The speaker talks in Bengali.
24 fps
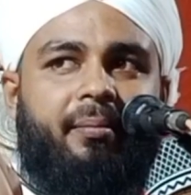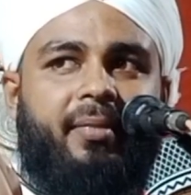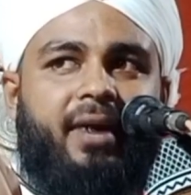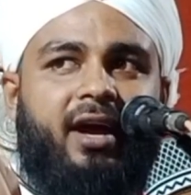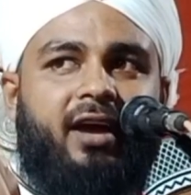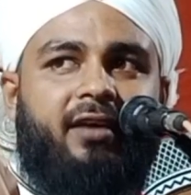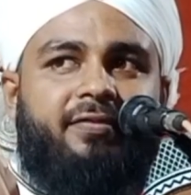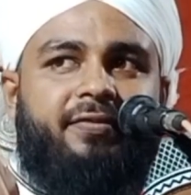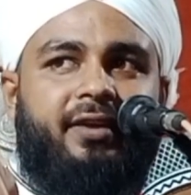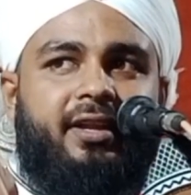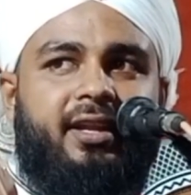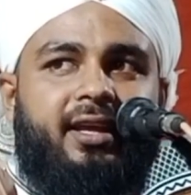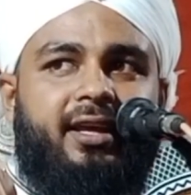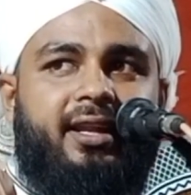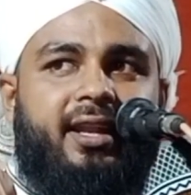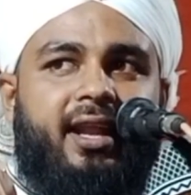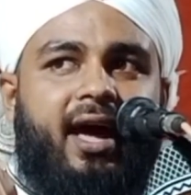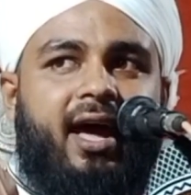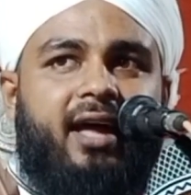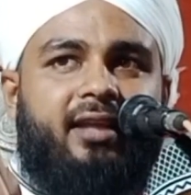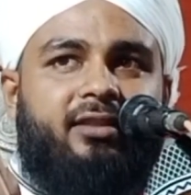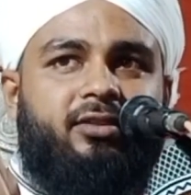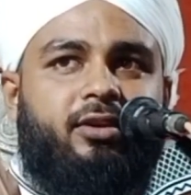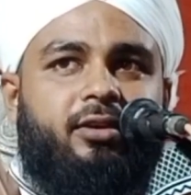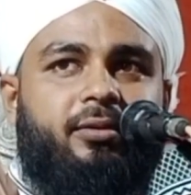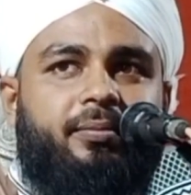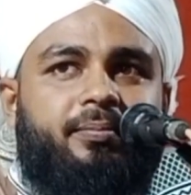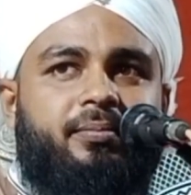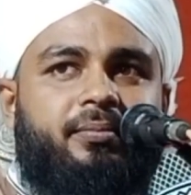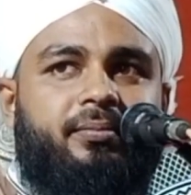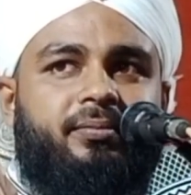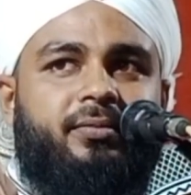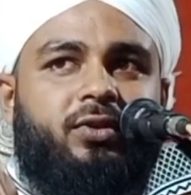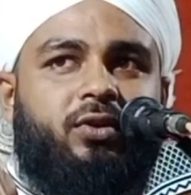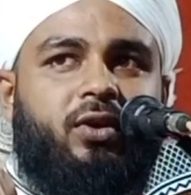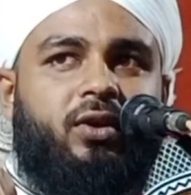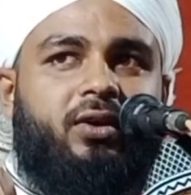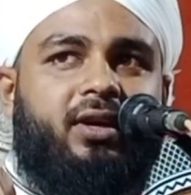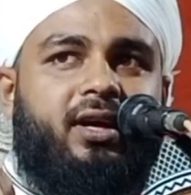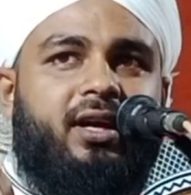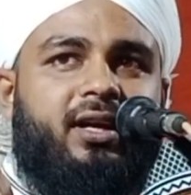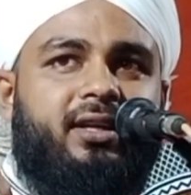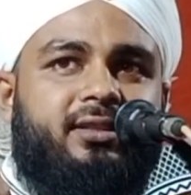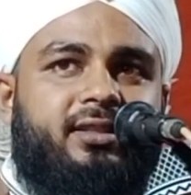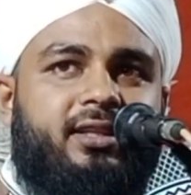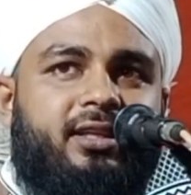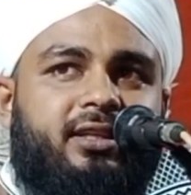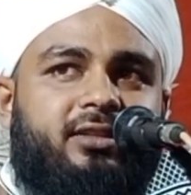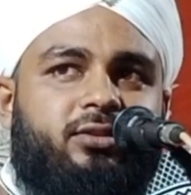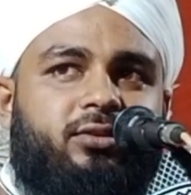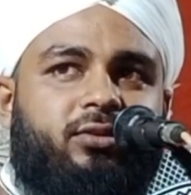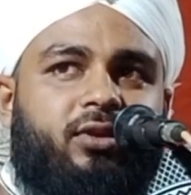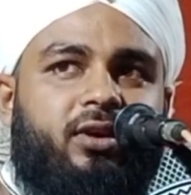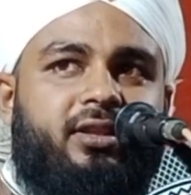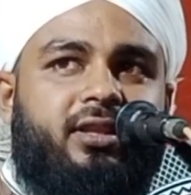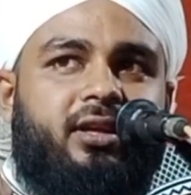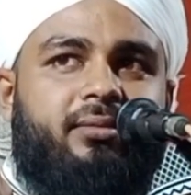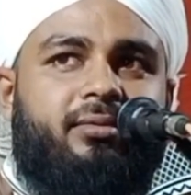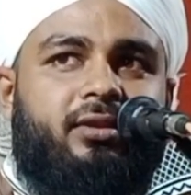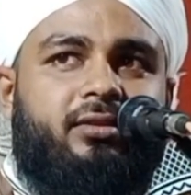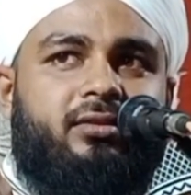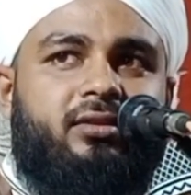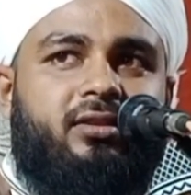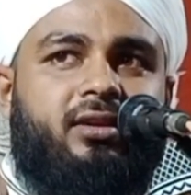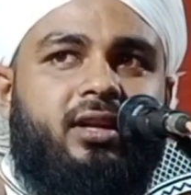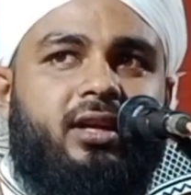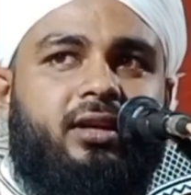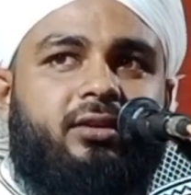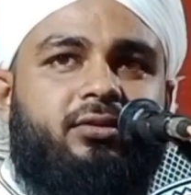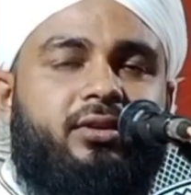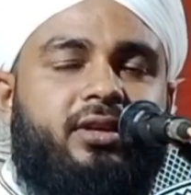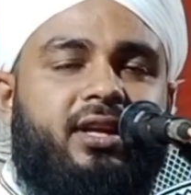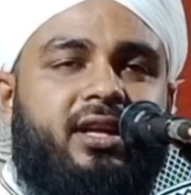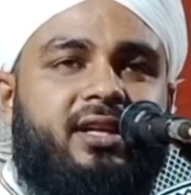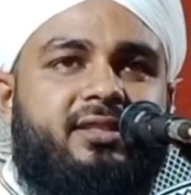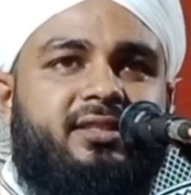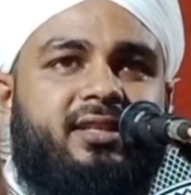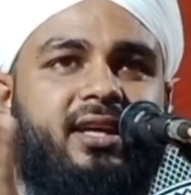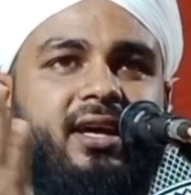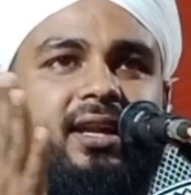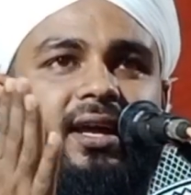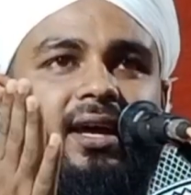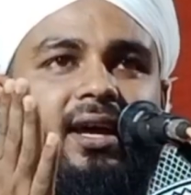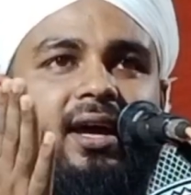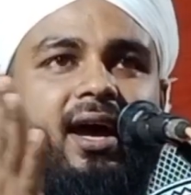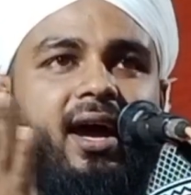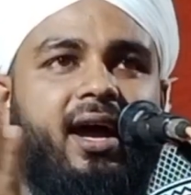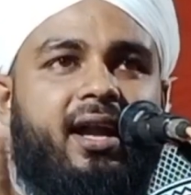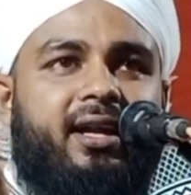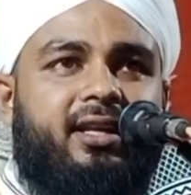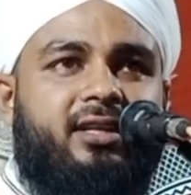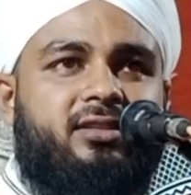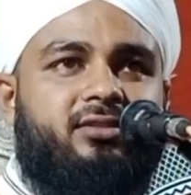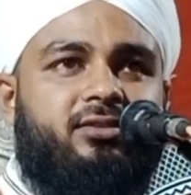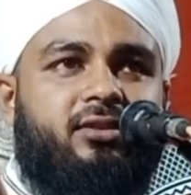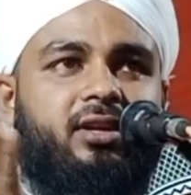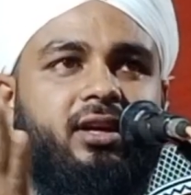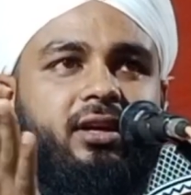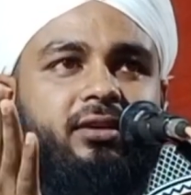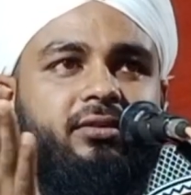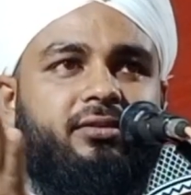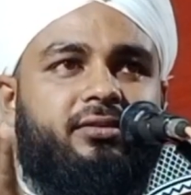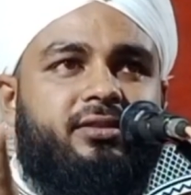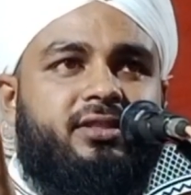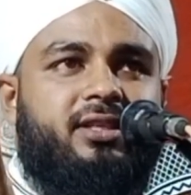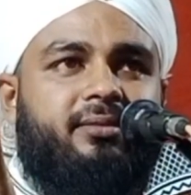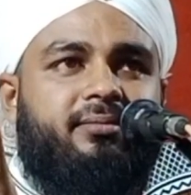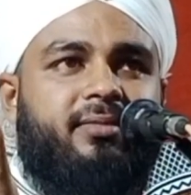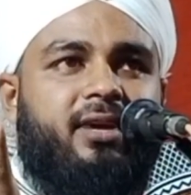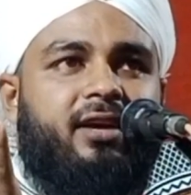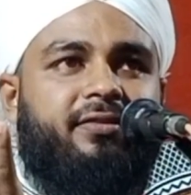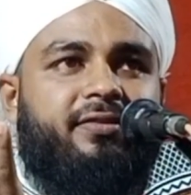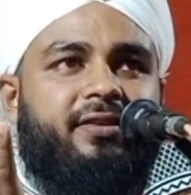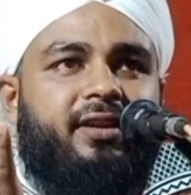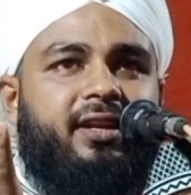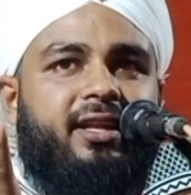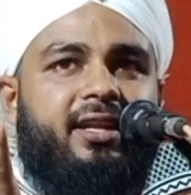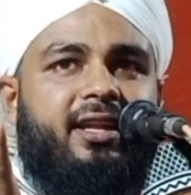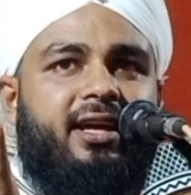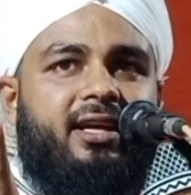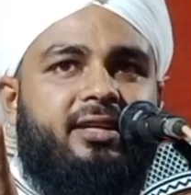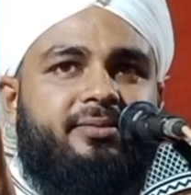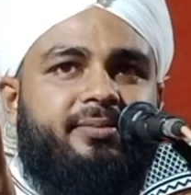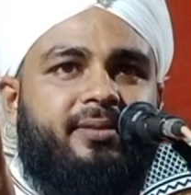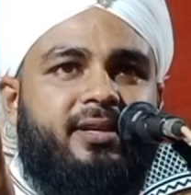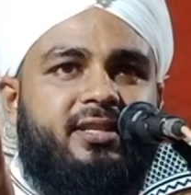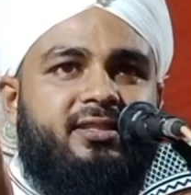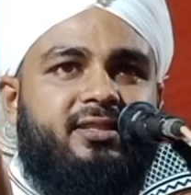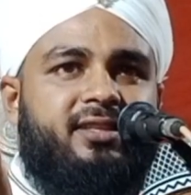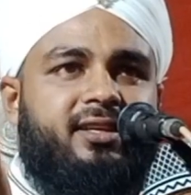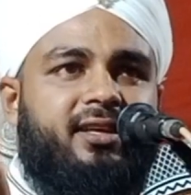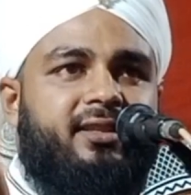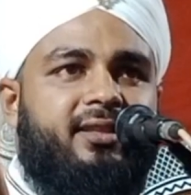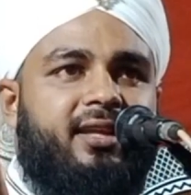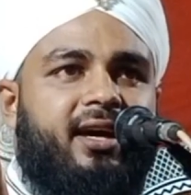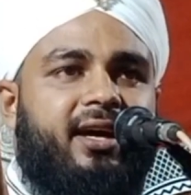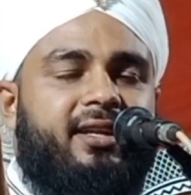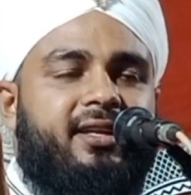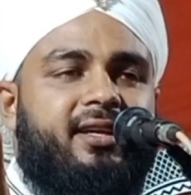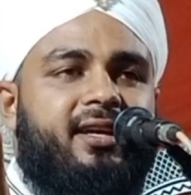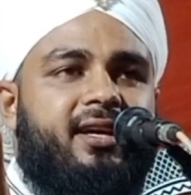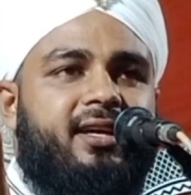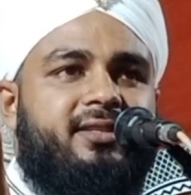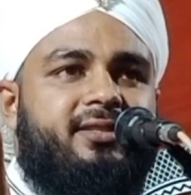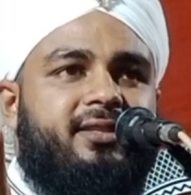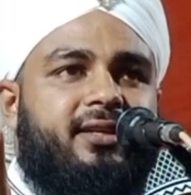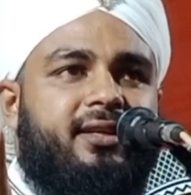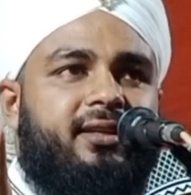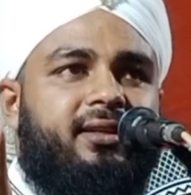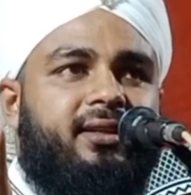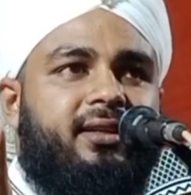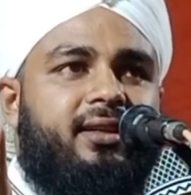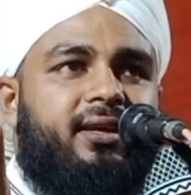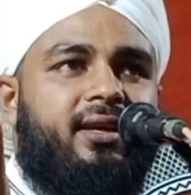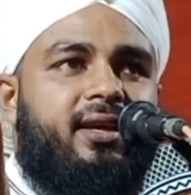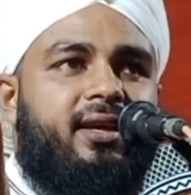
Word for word: মাহফিলের আদব রক্ষার্থে একটু কথা বন্ধ রাখুন আর যারা হাঁটাচলা করছেন মাহফিলের আশপাশ দিয়ে দাঁড়িয়ে আছেন